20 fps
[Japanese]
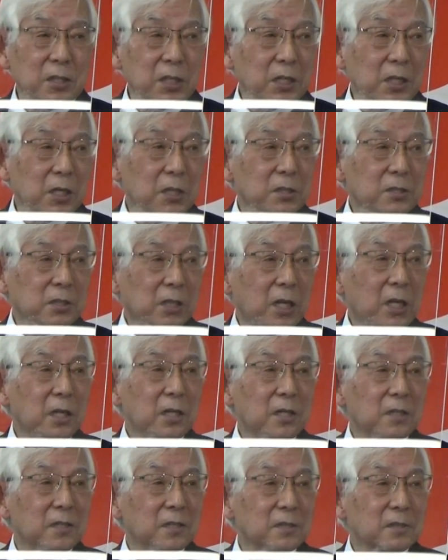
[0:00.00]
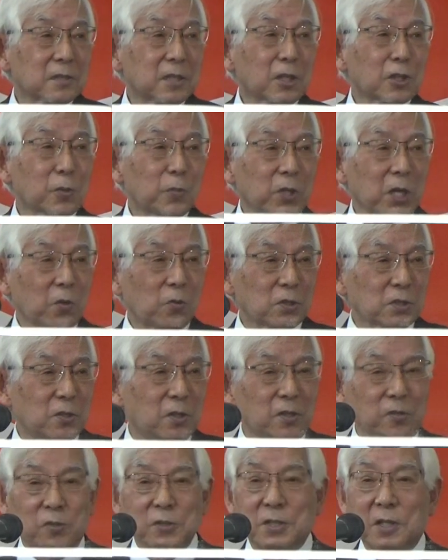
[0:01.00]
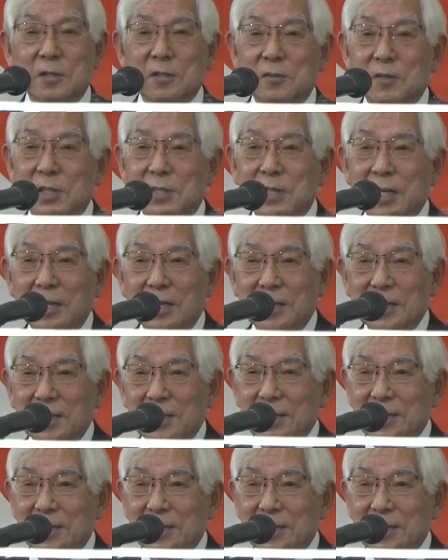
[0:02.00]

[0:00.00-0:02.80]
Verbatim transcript: いかがですか何でも結構ですからおっしゃってください